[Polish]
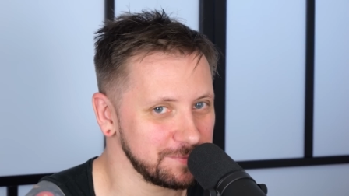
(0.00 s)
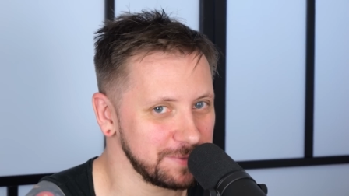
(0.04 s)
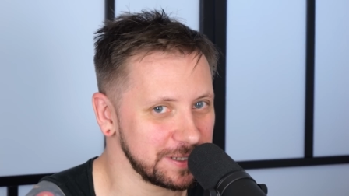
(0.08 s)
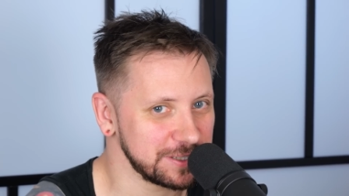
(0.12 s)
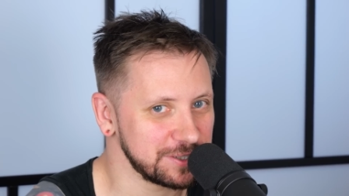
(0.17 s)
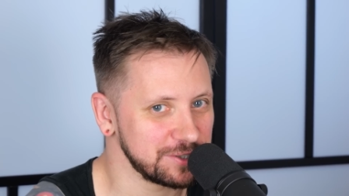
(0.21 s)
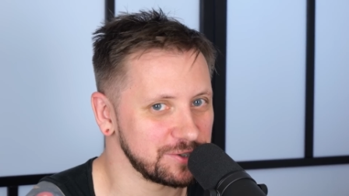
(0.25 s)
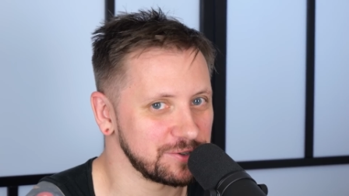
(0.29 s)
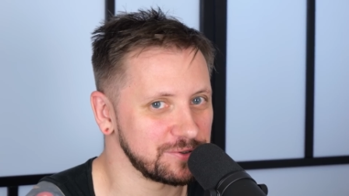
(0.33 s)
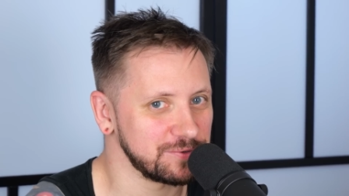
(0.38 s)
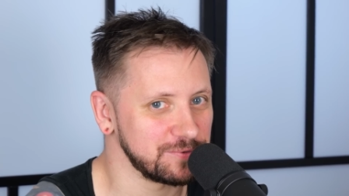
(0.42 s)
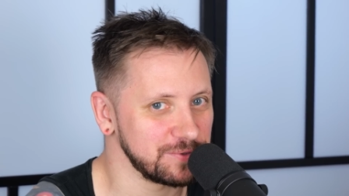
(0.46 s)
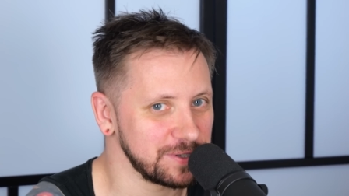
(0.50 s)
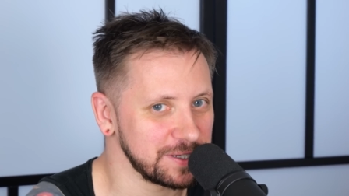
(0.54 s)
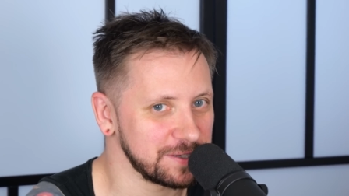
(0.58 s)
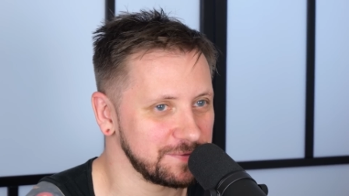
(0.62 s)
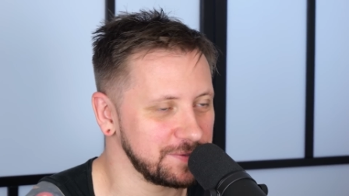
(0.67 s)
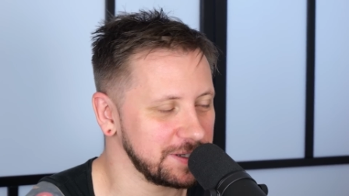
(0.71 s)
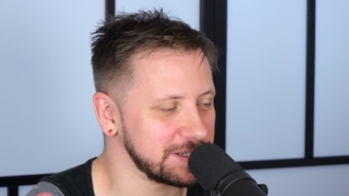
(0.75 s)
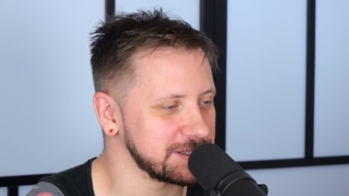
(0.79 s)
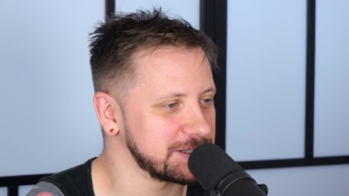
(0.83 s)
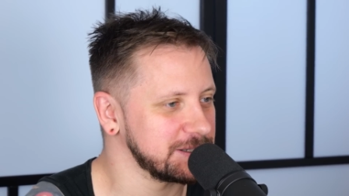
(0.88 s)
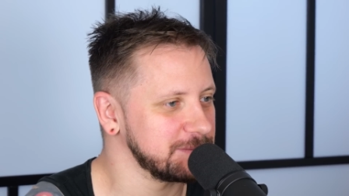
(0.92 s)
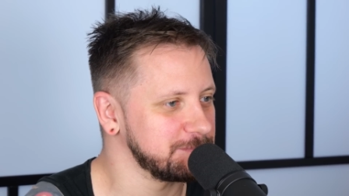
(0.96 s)
zobaczyć, które
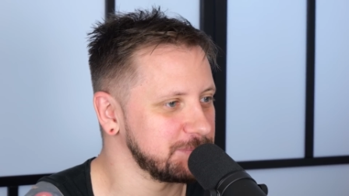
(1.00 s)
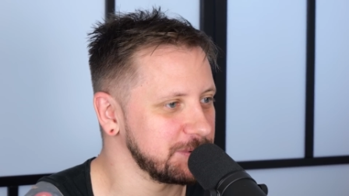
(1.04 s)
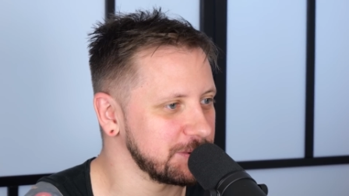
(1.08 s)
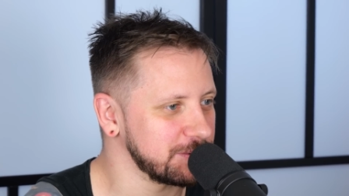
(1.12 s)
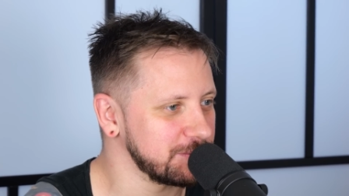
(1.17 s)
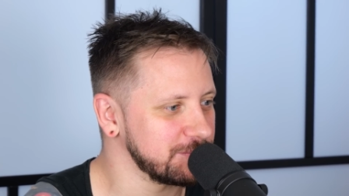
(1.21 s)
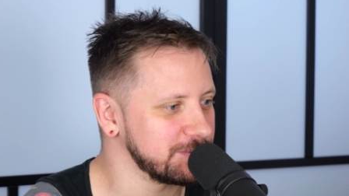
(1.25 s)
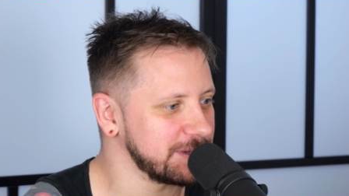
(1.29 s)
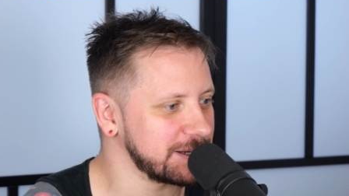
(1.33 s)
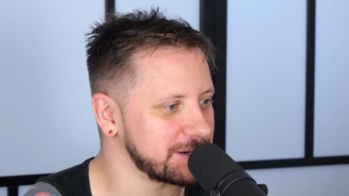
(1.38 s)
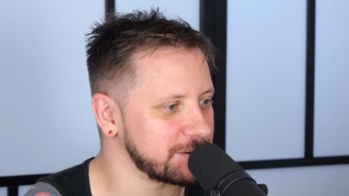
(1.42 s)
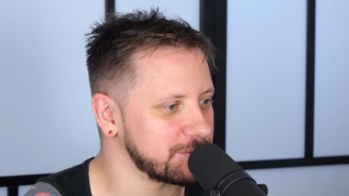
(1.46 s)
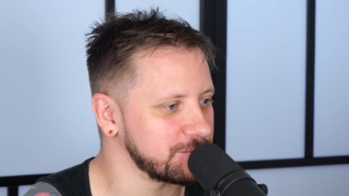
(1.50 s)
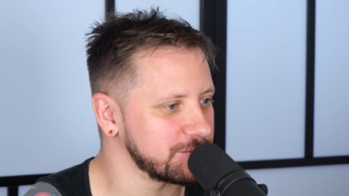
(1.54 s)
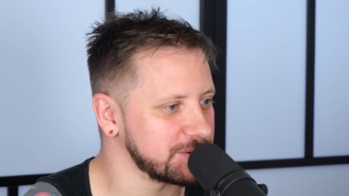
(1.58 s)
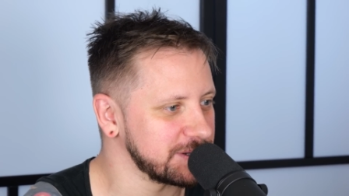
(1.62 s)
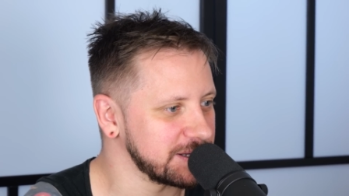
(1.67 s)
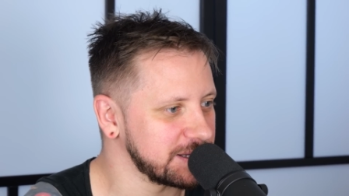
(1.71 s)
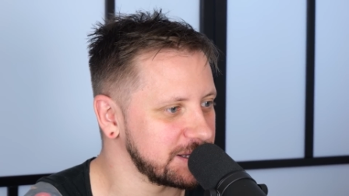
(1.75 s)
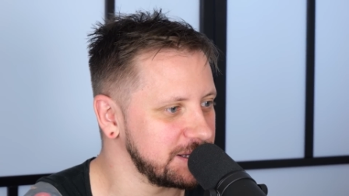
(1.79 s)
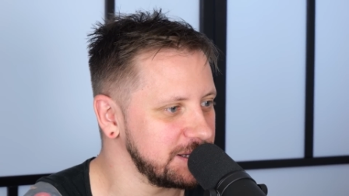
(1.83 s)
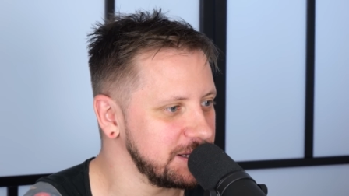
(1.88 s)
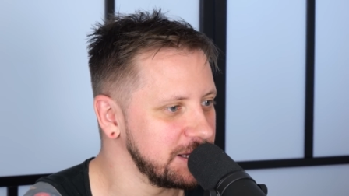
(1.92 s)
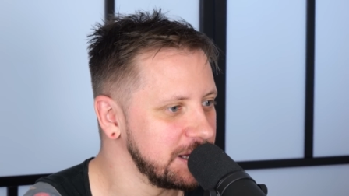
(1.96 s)
gwiazdy biorą
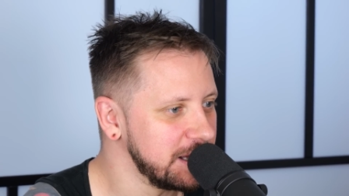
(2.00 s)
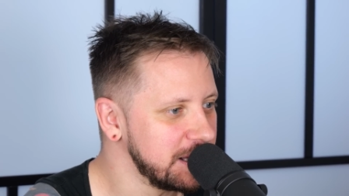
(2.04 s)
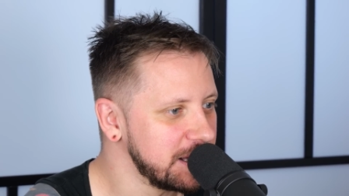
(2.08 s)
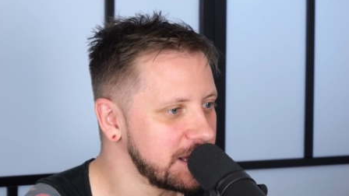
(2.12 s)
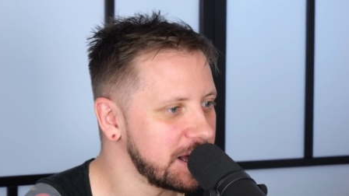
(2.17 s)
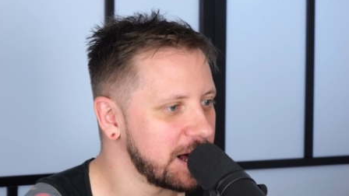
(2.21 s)
narkotyki,